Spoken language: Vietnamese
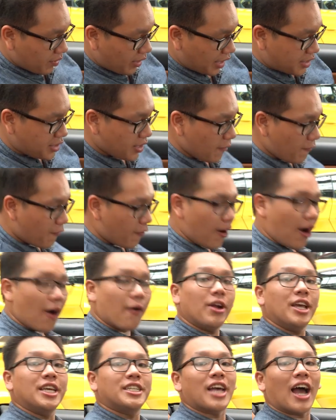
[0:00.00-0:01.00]
Cái chiếc
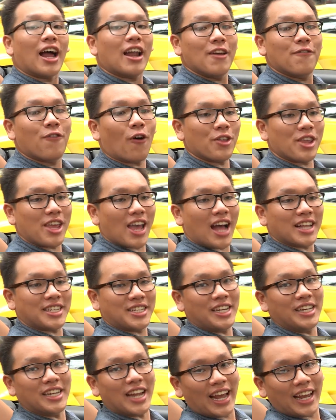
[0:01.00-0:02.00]
Ferrari California
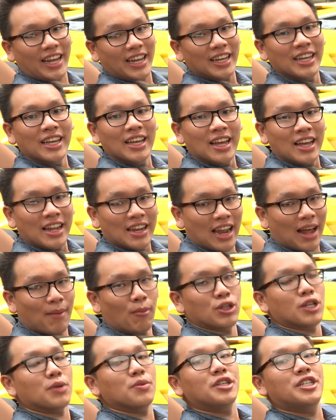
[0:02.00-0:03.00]
T này là
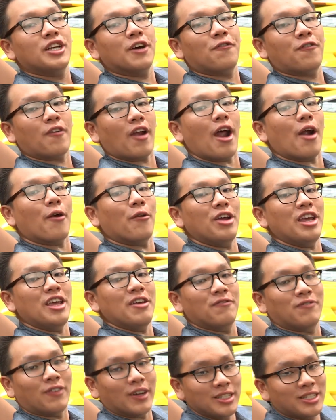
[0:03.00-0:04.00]
một trong những chiếc
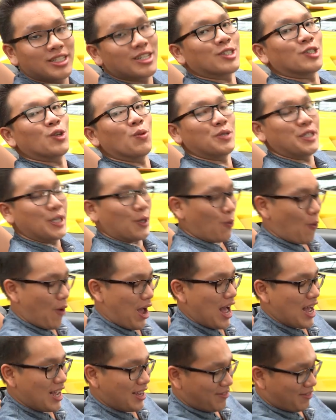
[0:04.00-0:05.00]
Ferrari vẫn sử dụng chìa
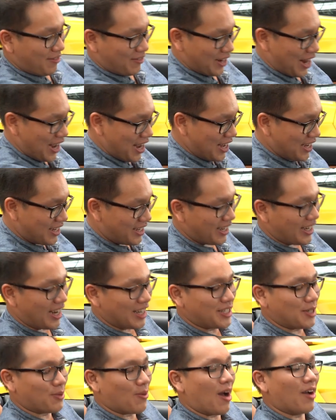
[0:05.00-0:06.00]
khóa. Đây chính
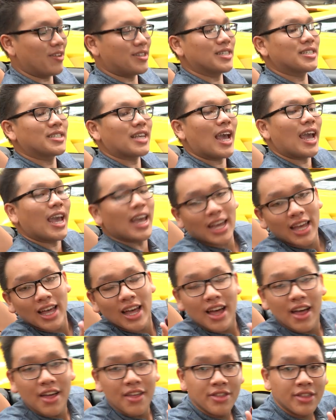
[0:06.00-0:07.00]
là chìa khóa vào chiếc xe.
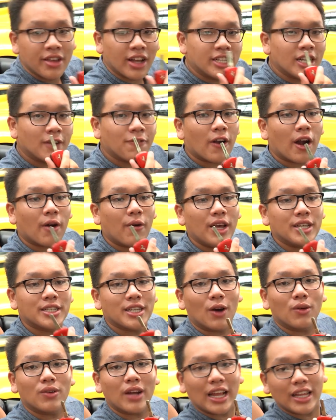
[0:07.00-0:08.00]
Những cái chiếc Ferrari
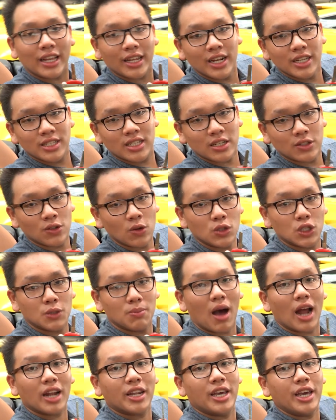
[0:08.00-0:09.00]
sau này thì được sử dụng
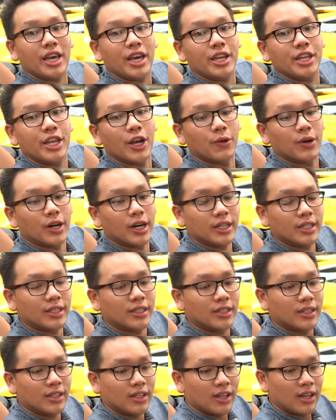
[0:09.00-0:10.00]
Smart Key nhiều hơn.
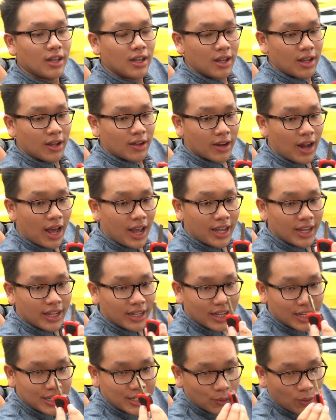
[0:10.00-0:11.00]
Đây,
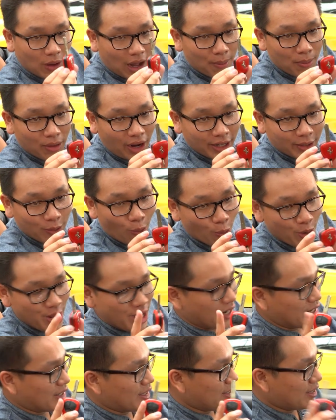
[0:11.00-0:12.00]
cái chìa khóa một cách cổ
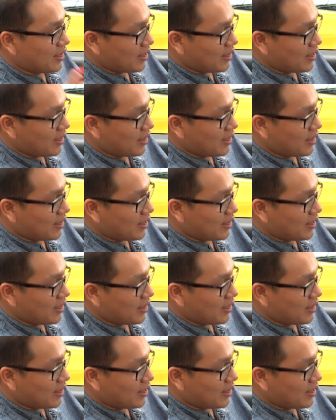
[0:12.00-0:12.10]
điển.